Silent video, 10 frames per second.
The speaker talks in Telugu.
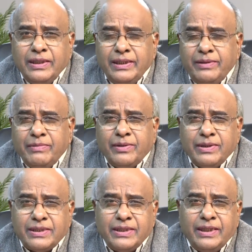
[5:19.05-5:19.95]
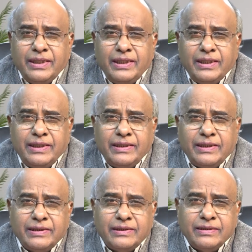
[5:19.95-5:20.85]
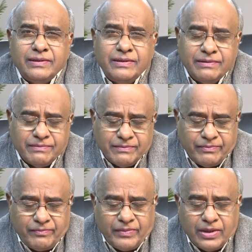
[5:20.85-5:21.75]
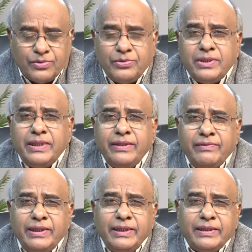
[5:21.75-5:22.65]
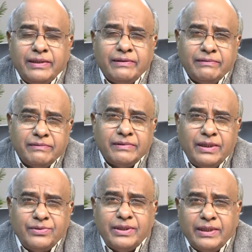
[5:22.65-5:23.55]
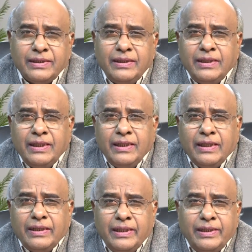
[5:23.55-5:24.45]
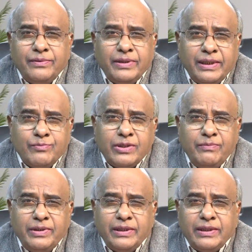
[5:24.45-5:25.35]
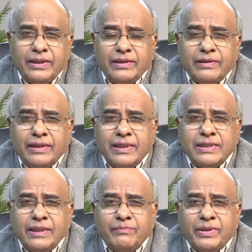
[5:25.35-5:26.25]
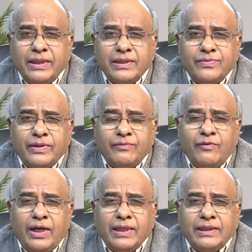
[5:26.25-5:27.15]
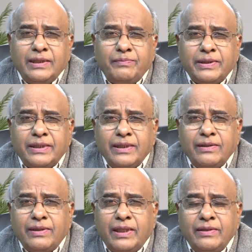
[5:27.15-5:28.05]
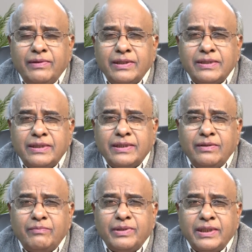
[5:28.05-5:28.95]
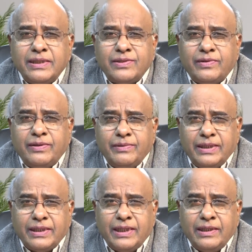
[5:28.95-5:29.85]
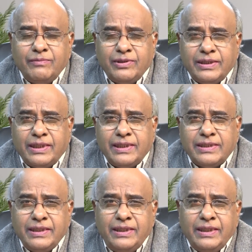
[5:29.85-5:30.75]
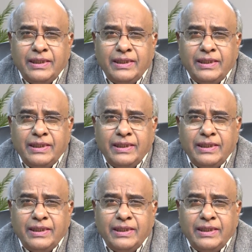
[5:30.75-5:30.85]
ఇది మనం హిస్టారికల్గా చూస్తే ఇవన్నీ తెలుస్తాయి నేను ఈ అంశం మీద రాసిన భిన్నస్వరం పత్రికలు ఆదివారం సంచికలో భిన్నస్వరం అనే కాలంలో ఇది రాస్తే